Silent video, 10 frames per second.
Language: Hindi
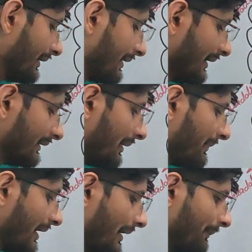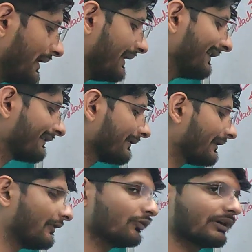खाएंगे ना तब अपेंडिक्स
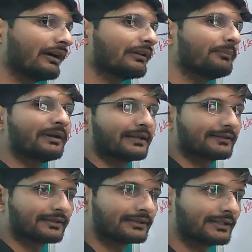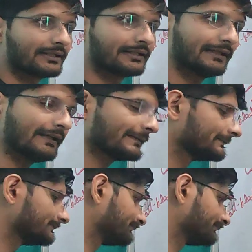क्या होगा कि बढ़ जाता है ठीक